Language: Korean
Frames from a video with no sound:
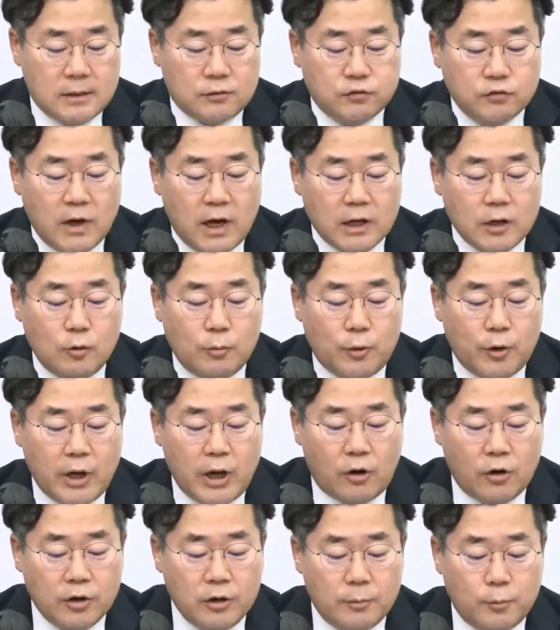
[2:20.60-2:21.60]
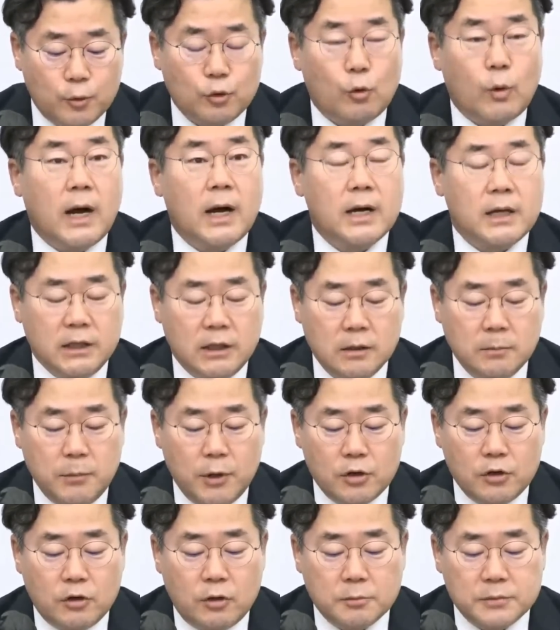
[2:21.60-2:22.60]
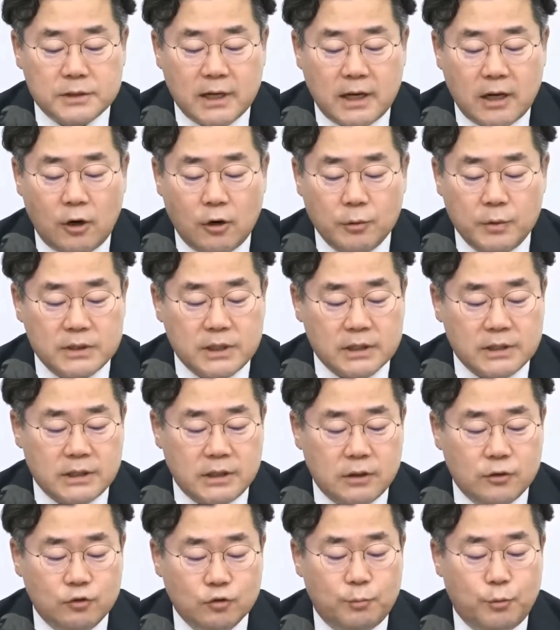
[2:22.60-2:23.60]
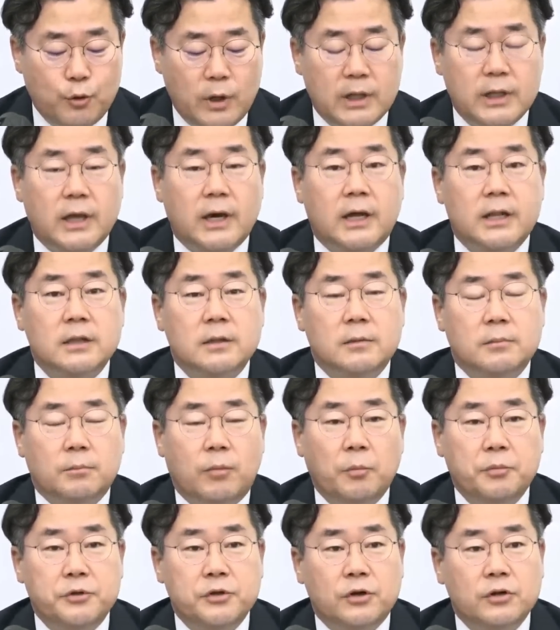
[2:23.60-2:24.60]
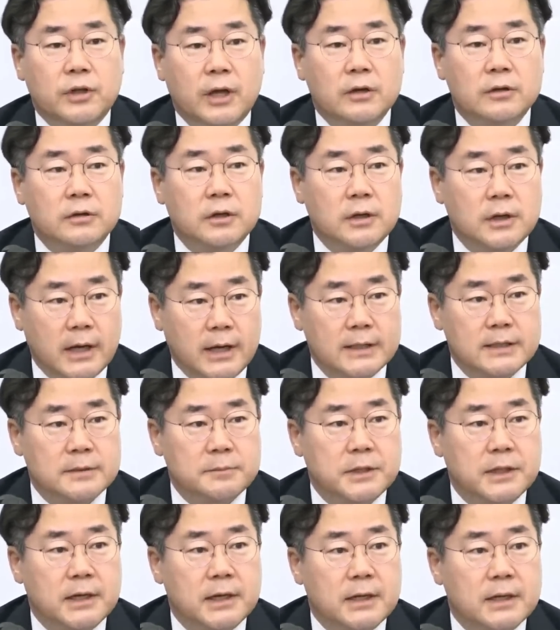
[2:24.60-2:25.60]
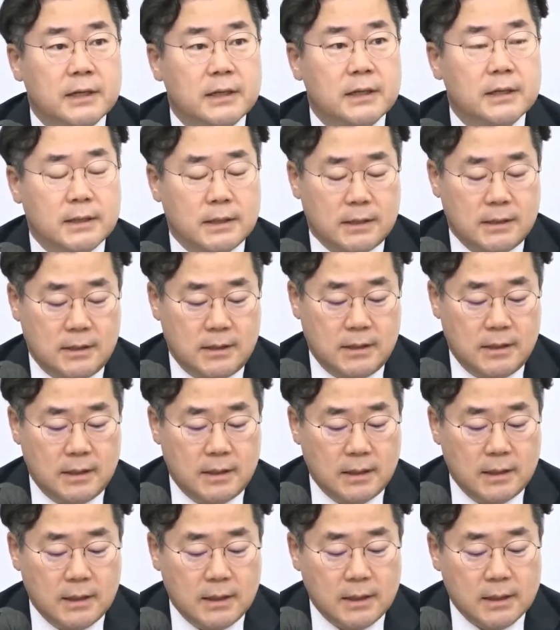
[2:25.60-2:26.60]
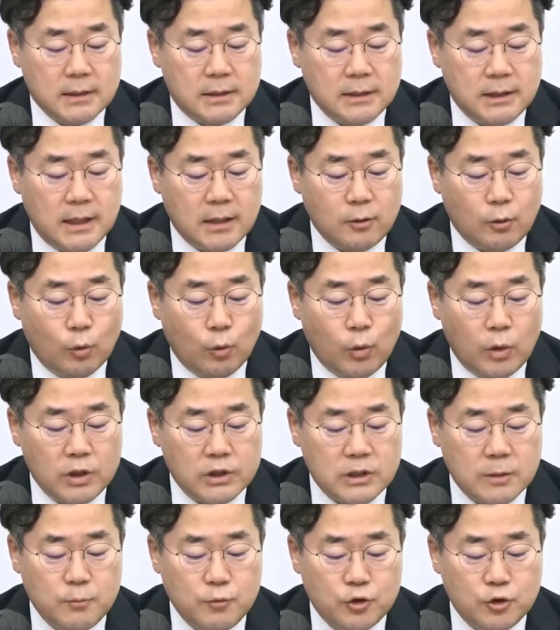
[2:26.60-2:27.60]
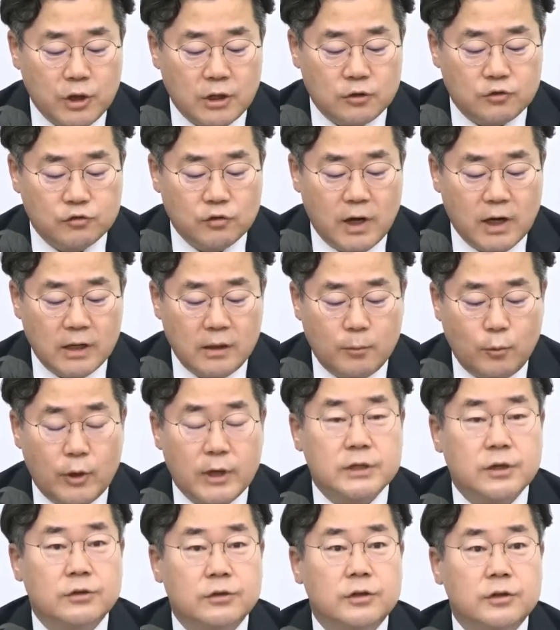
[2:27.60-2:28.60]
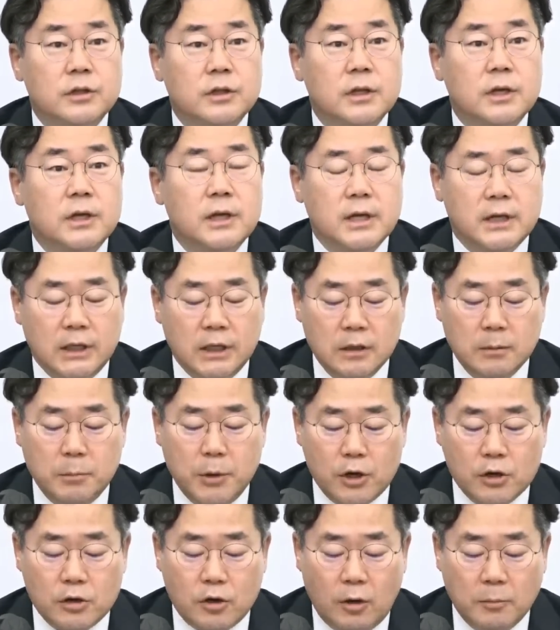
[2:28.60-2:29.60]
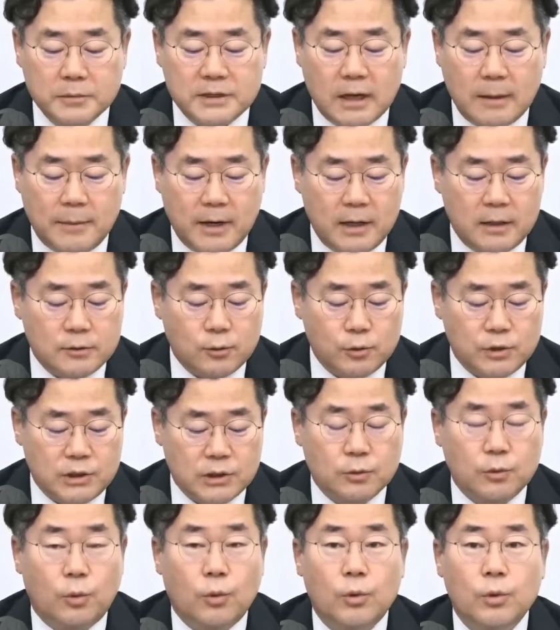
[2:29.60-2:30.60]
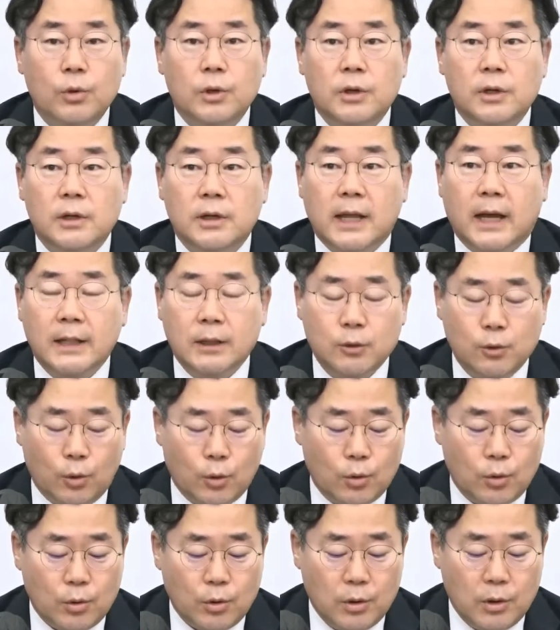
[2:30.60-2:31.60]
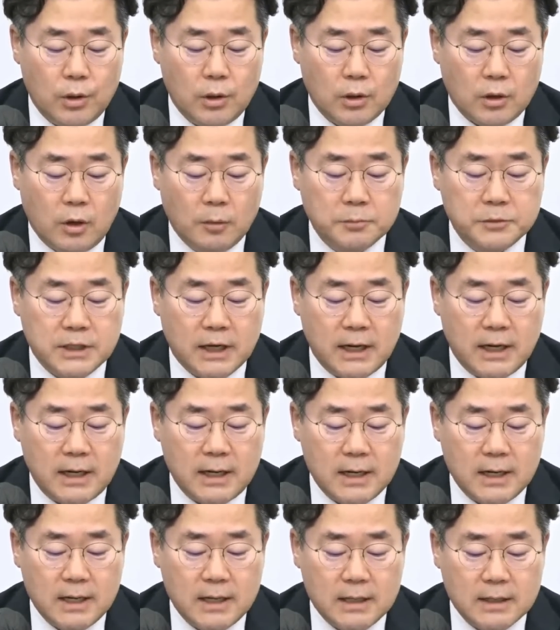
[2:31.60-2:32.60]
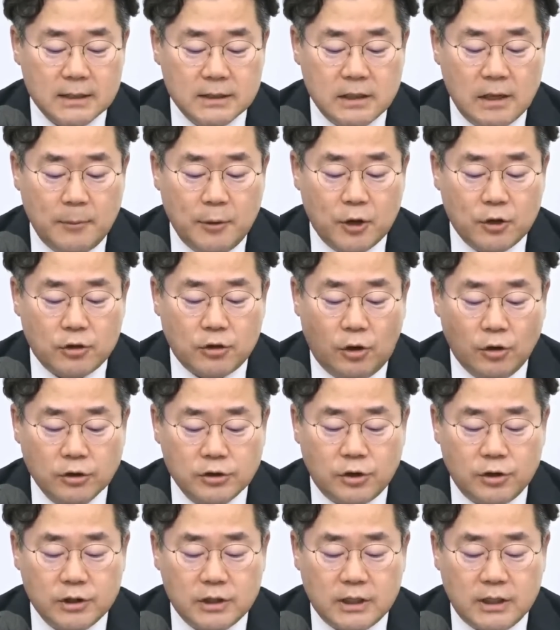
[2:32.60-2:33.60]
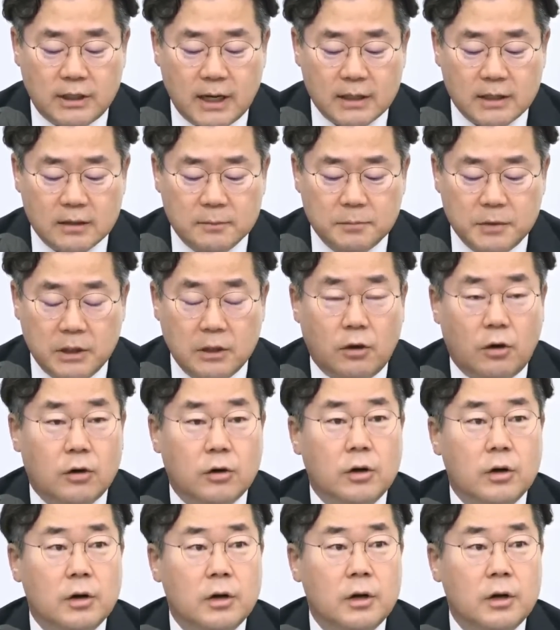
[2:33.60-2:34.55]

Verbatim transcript: 중앙일보의 허위 보도와 익명검사 허위사실 유포에 대한 법적 대응을 하겠습니다. 지난 5월 16일 중앙일보에서는 익명검사발 소식으로 단독, 검찰, 이재명 경선 기탁금 1억,